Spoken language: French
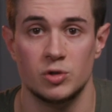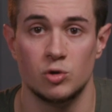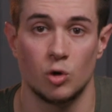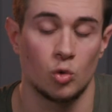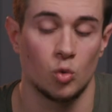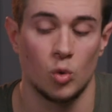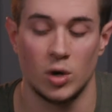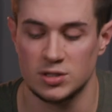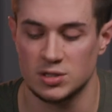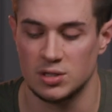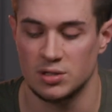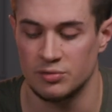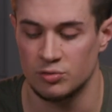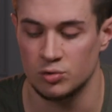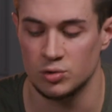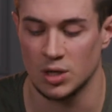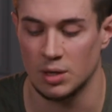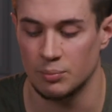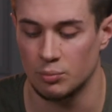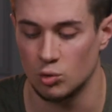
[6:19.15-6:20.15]
Dans le noir, ça
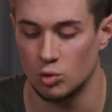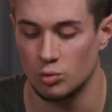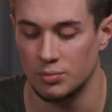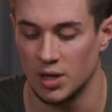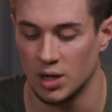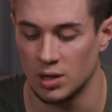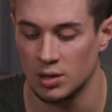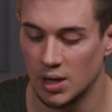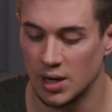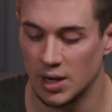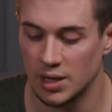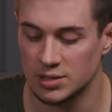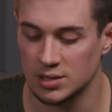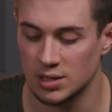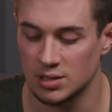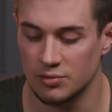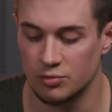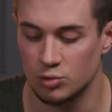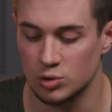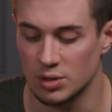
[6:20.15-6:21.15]
diffuse un peu de lumière. Mais là,
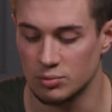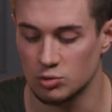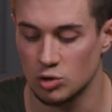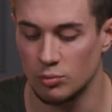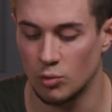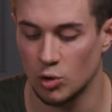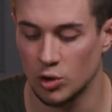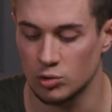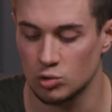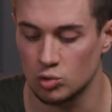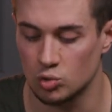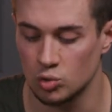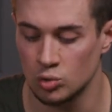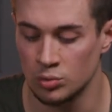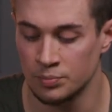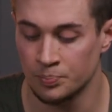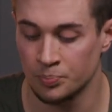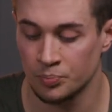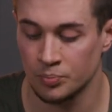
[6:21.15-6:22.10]
ça diffuse absolument rien du tout.